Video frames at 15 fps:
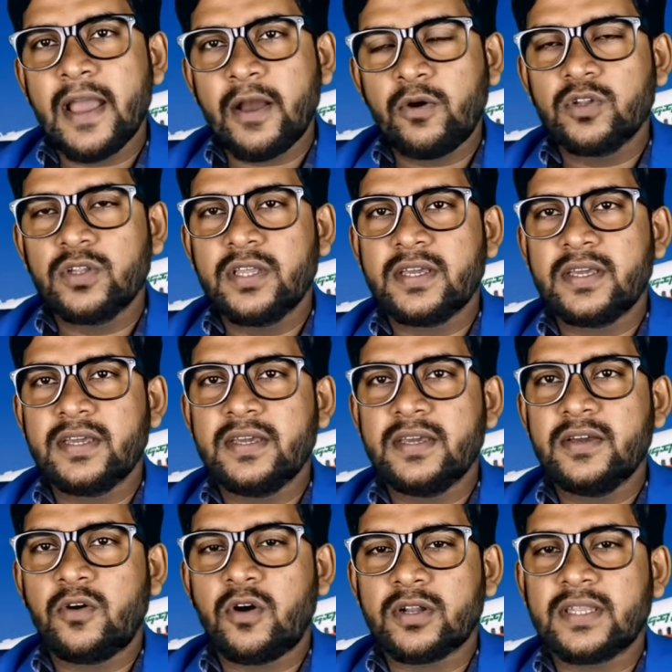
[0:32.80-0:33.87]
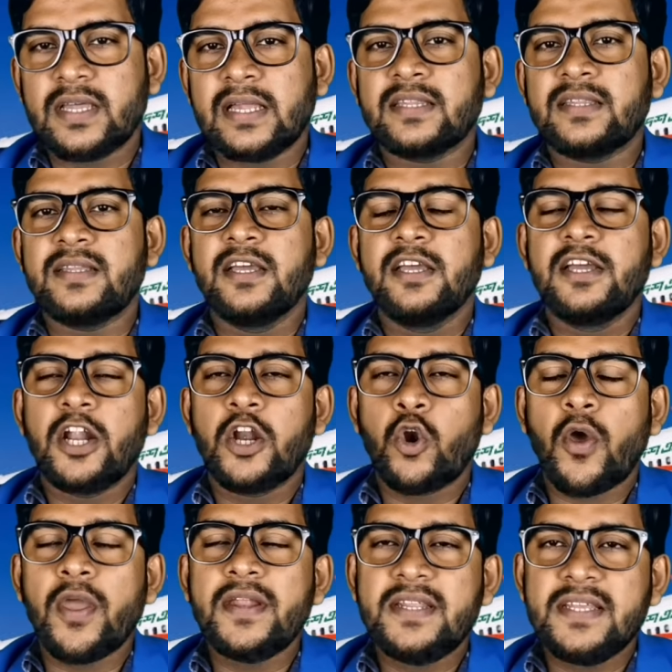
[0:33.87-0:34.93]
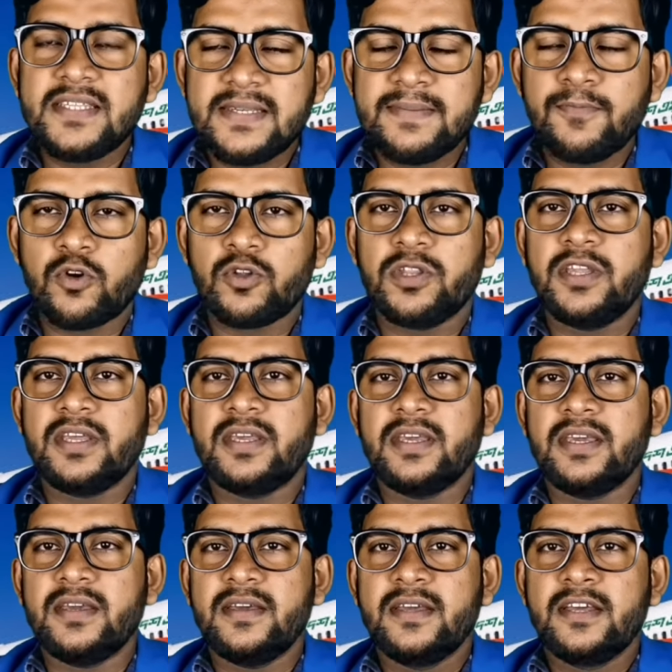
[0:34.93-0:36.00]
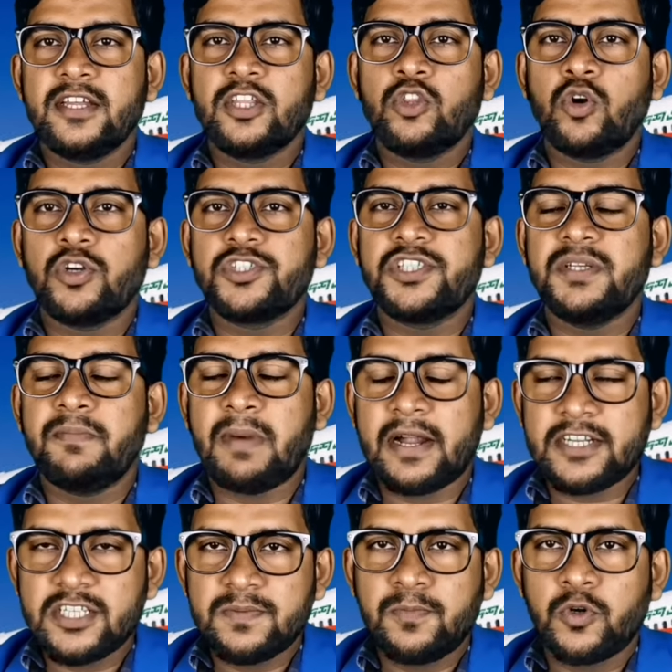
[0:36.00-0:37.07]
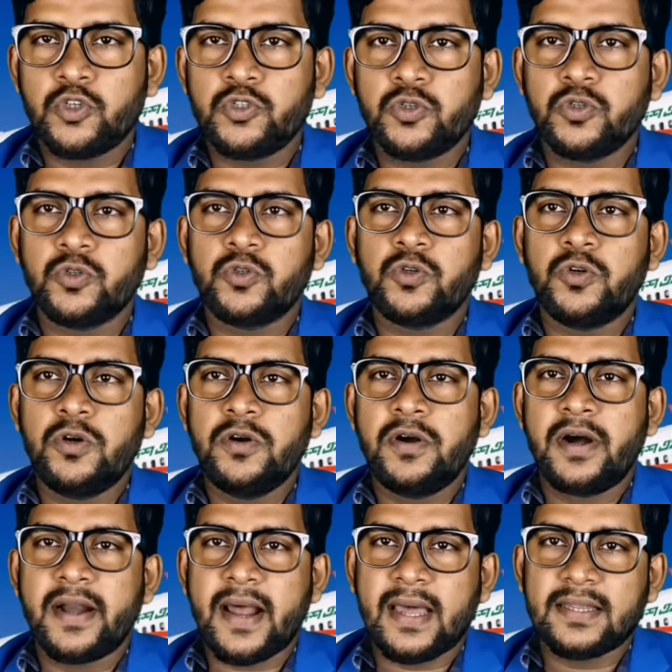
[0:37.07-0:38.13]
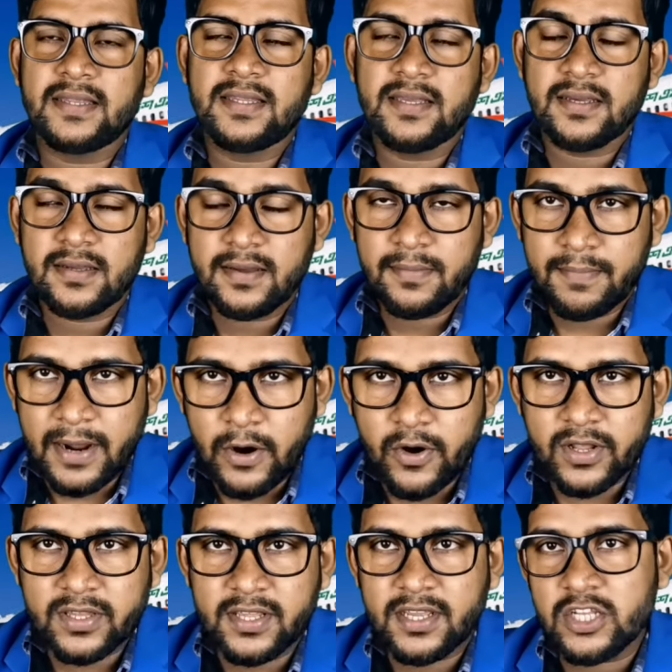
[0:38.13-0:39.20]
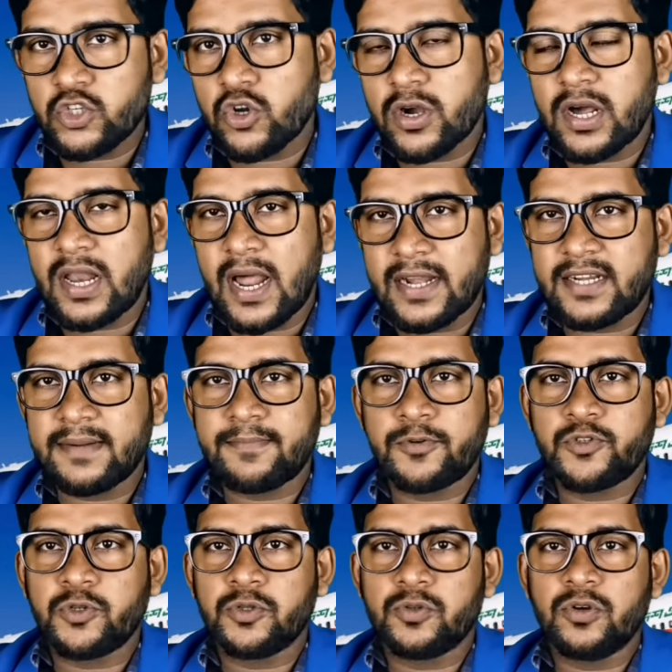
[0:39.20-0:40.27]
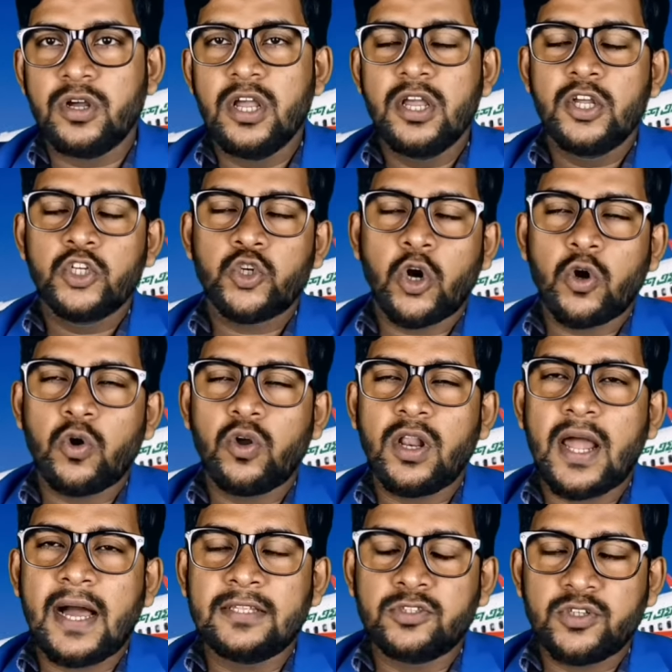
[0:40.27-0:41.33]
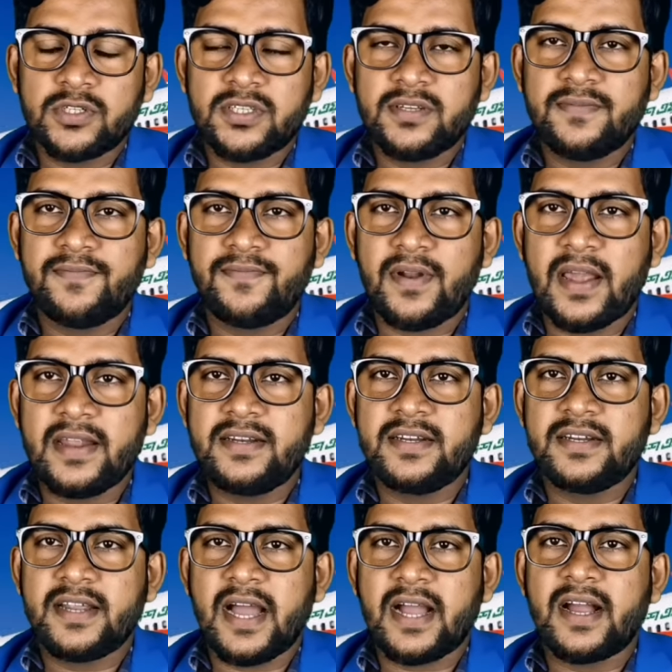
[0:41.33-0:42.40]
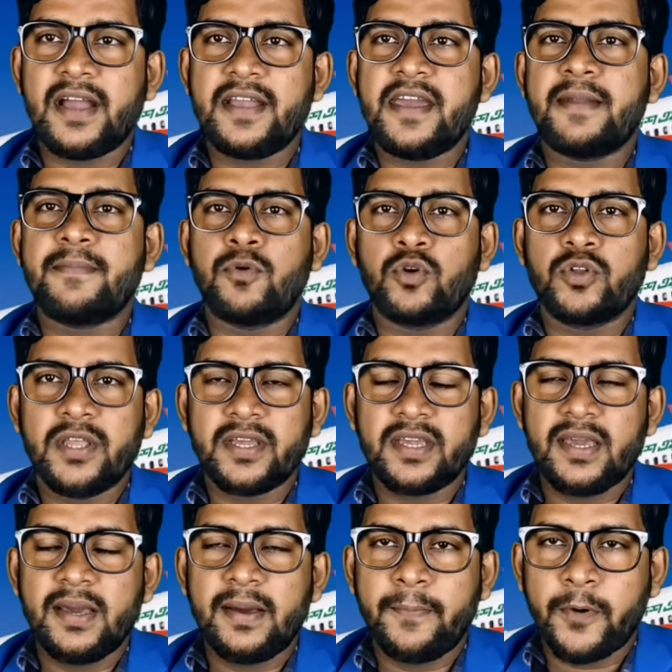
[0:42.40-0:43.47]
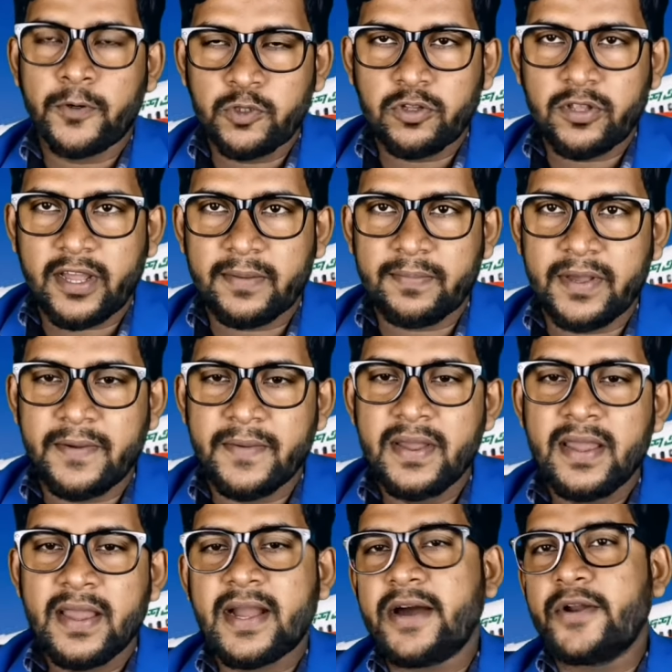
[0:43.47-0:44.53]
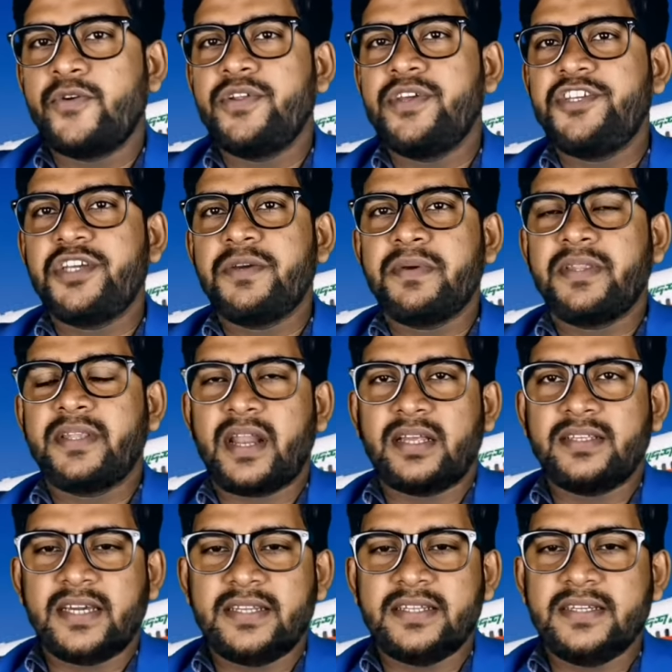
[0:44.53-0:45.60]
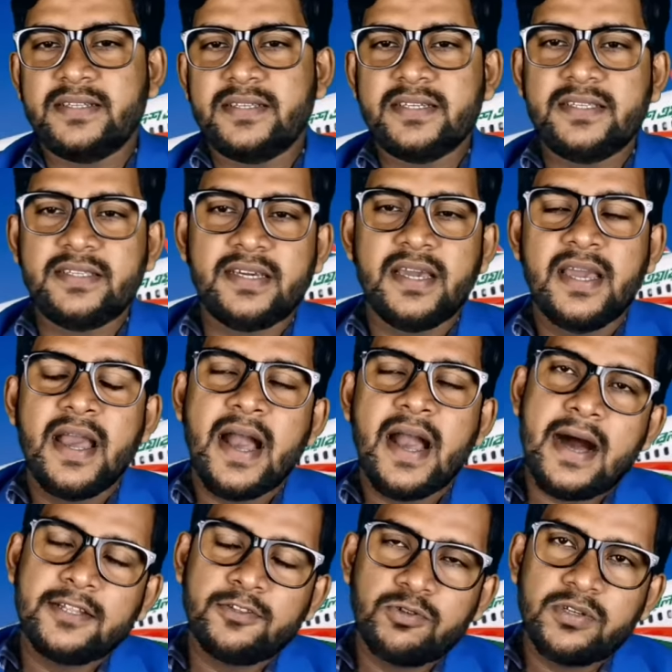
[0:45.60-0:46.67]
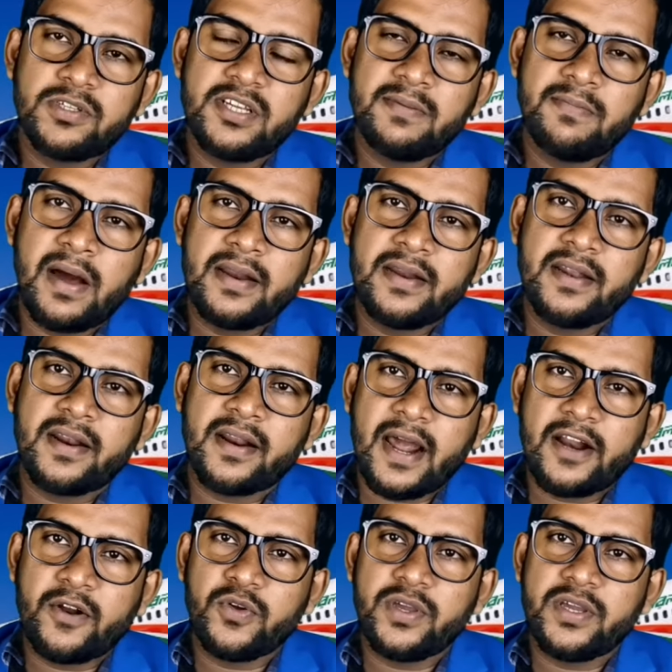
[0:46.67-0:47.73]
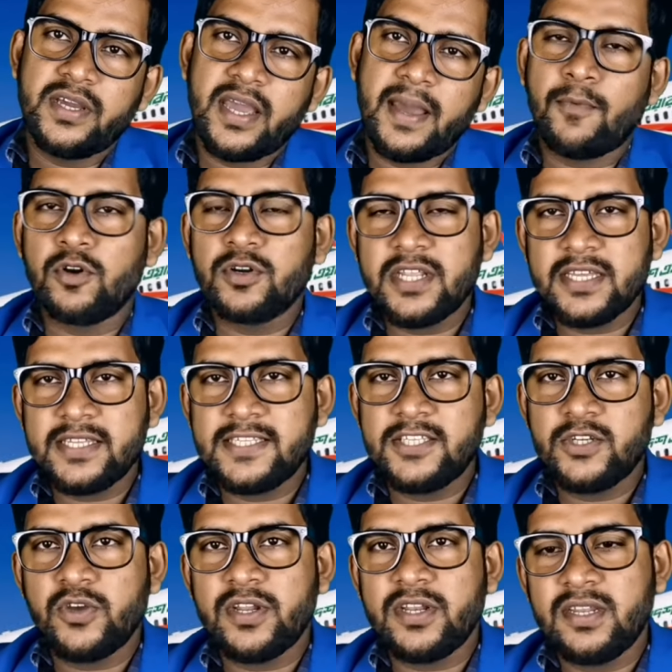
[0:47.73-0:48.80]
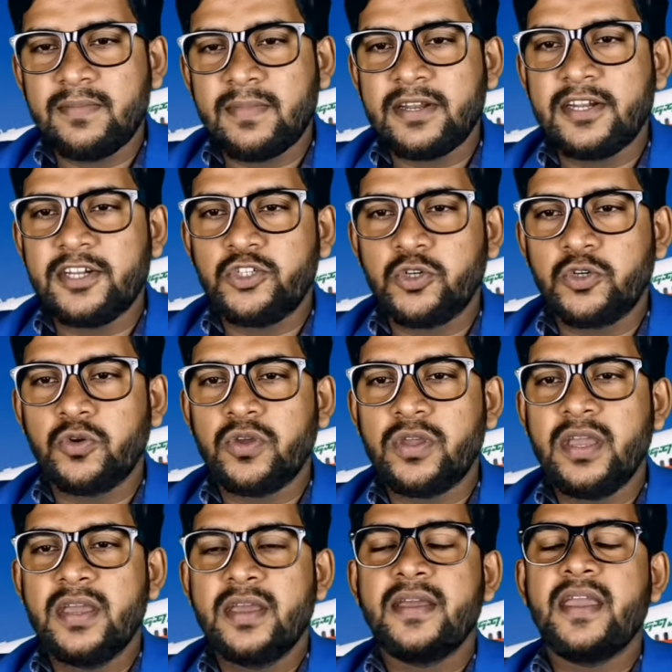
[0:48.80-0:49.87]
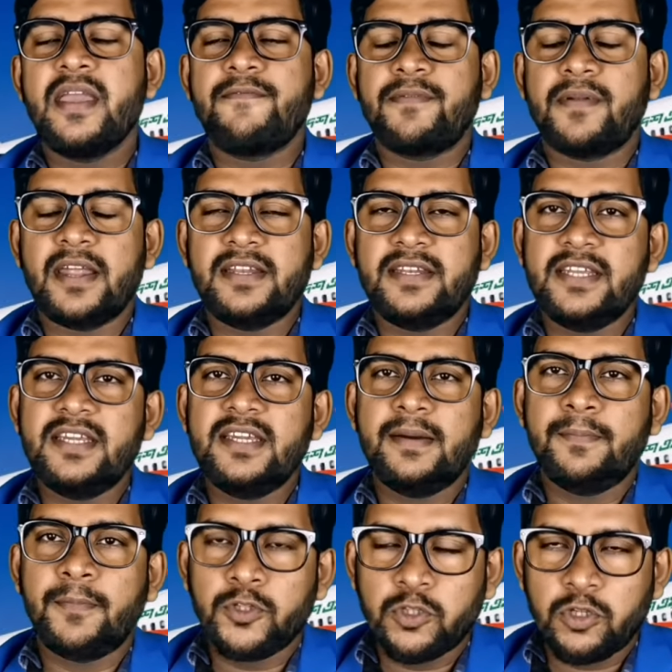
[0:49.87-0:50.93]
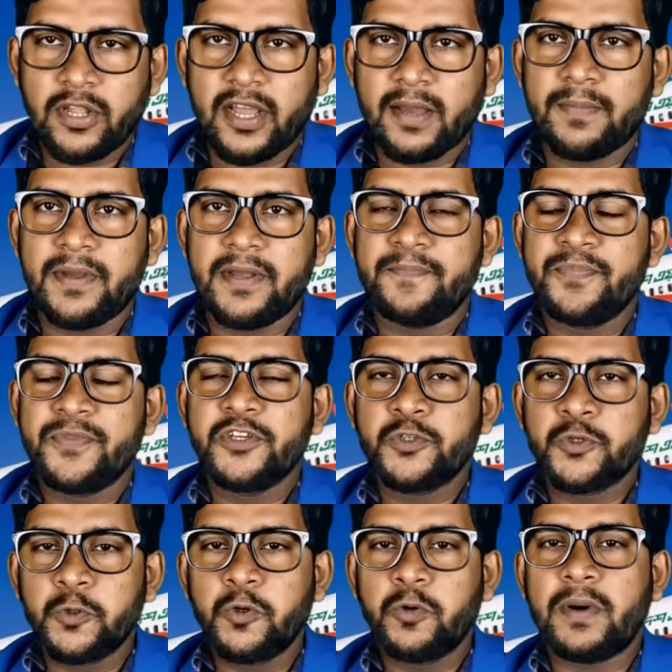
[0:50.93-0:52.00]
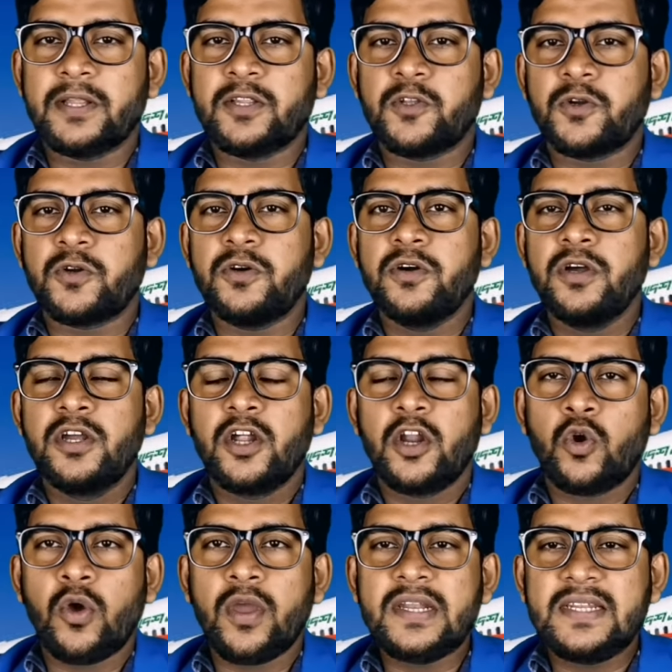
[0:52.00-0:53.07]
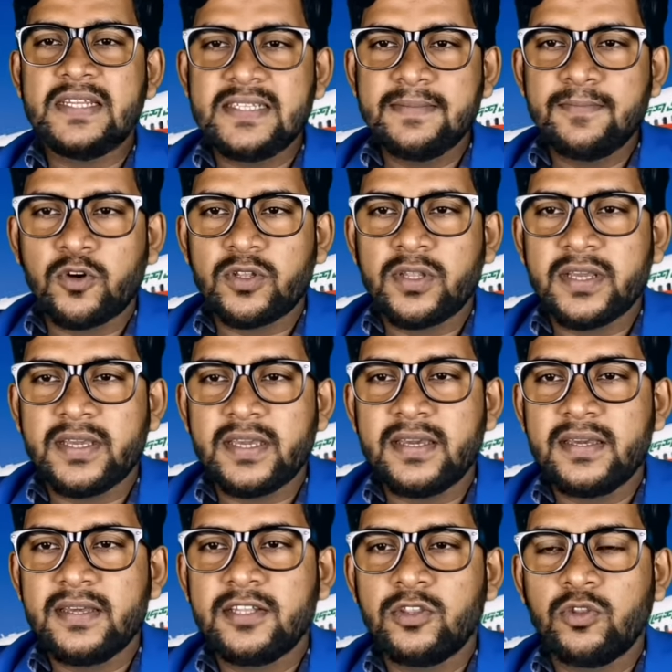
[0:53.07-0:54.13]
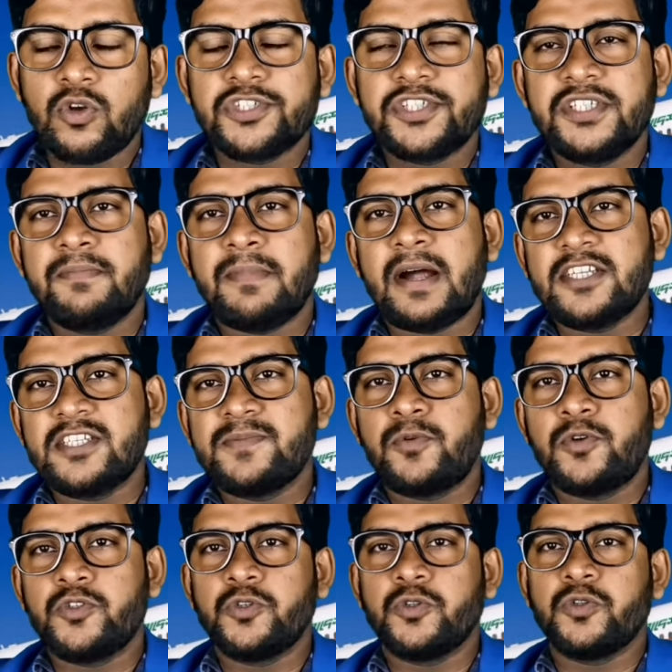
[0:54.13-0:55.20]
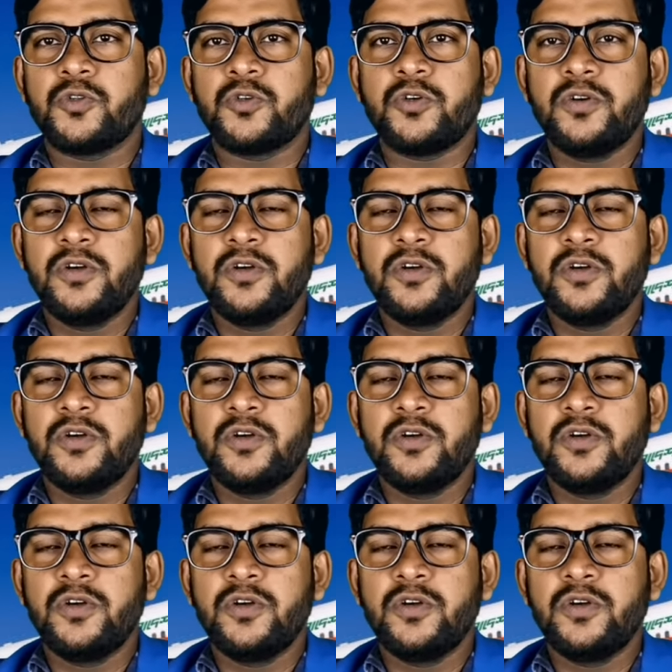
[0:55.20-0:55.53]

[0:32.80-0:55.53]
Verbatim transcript: এখন থেকে অর্থাৎ নয় ডিসেম্বর থেকে দশই মার্চ পর্যন্ত রাত বারোটা থেকে সকাল আটটা পর্যন্ত সকল আন্তর্জাতিক ফ্লাইট ঢাকা এয়ারপোর্ট থেকে বন্ধ থাকবে কারণ হিসেবে তারা জানিয়েছে যে আন্তর্জাতিক মানের রানওয়ে এবং টেক্সিওয়ে নির্মাণের জন্যই এই ফ্লাইটটি বন্ধ থাকবে শুধুমাত্র নয় ডিসেম্বর থেকে দশই মার্চ পর্যন্ত